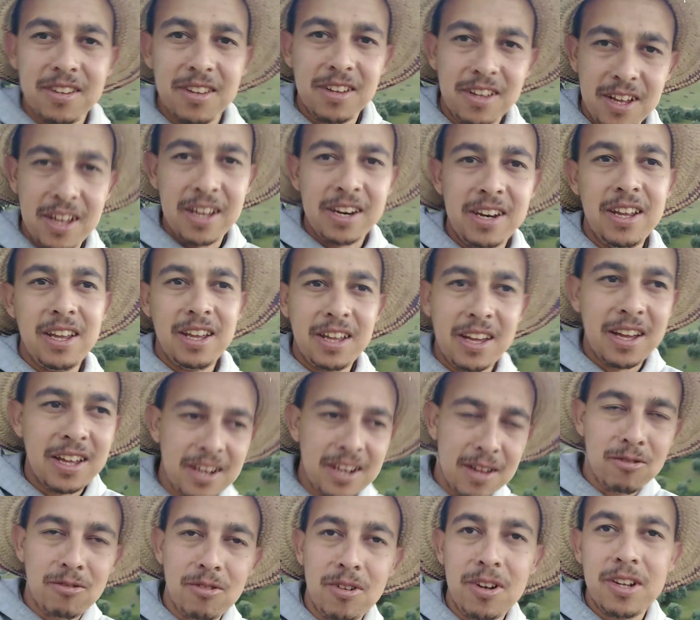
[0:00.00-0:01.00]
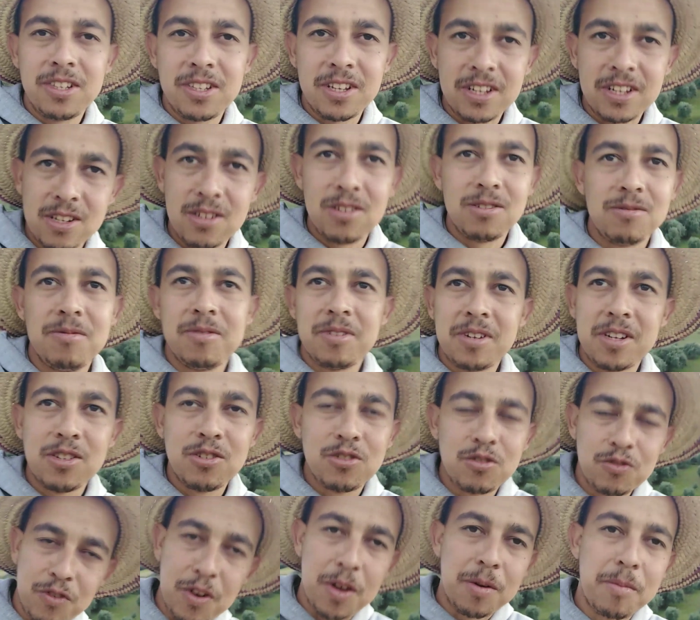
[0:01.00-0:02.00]
يعني انا وليت كان
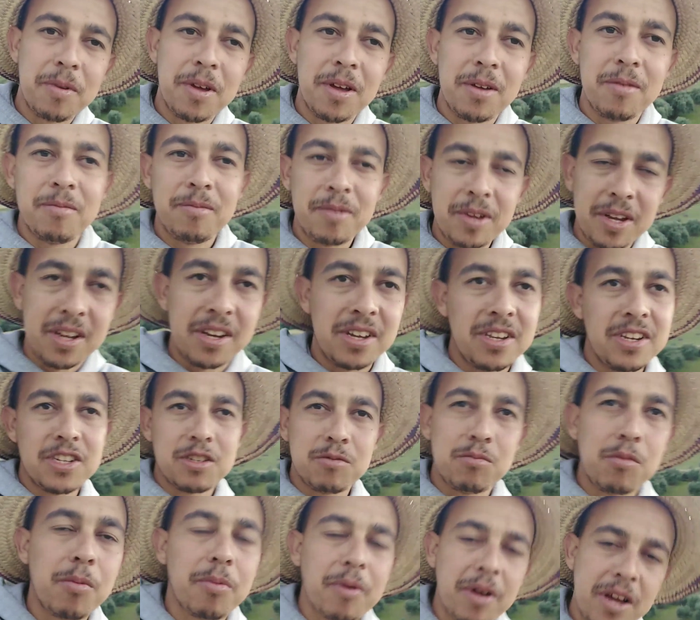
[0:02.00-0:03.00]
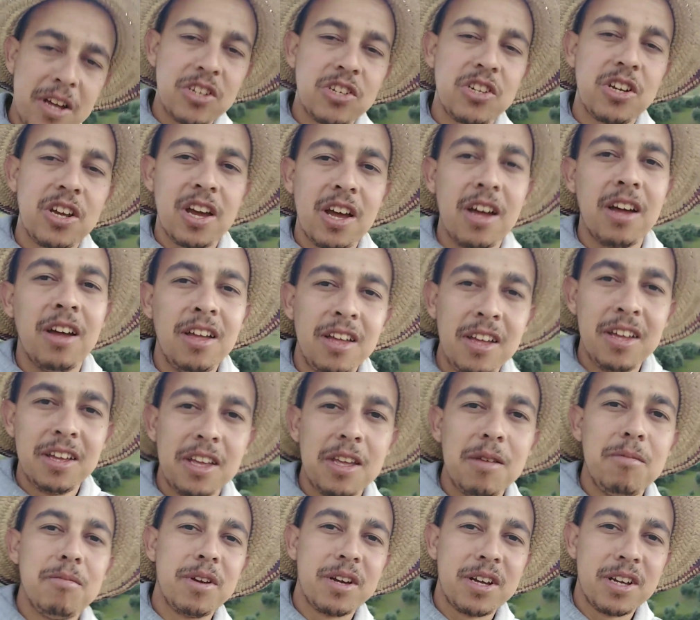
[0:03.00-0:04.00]
كنشوفها ما, كايناش ما بقاش كاع
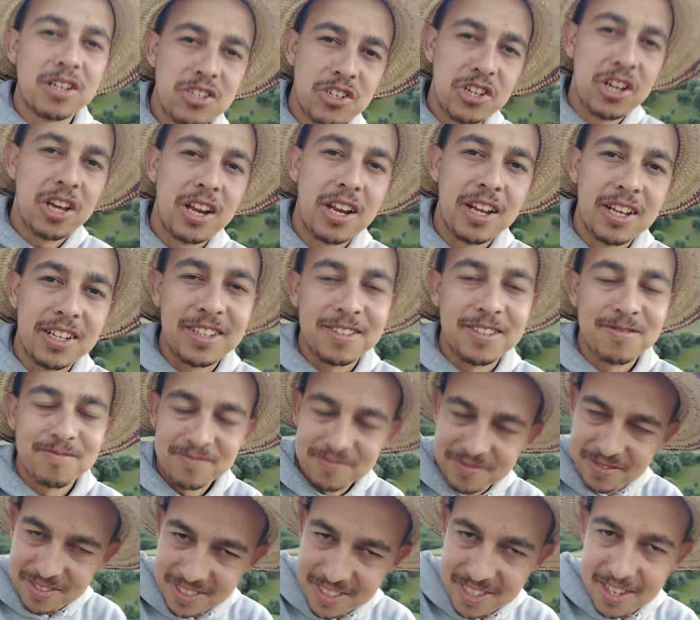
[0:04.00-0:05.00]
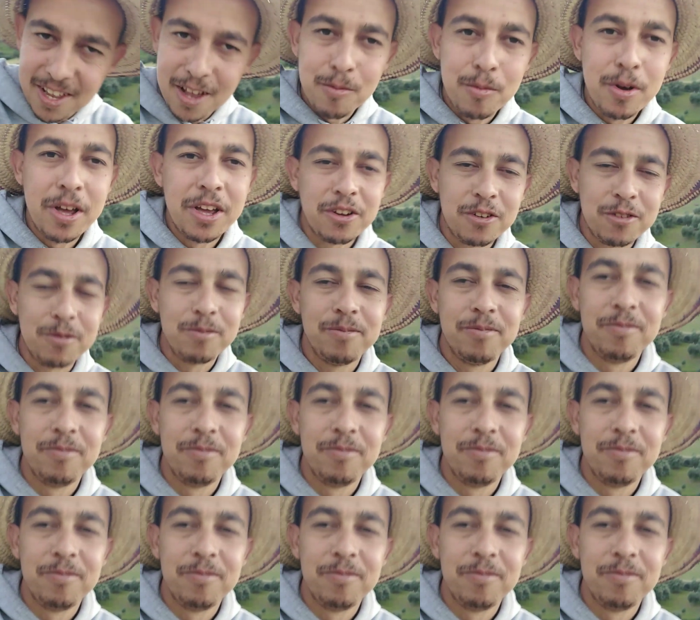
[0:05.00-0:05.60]
كما كانت شحال هذه السلام عليكم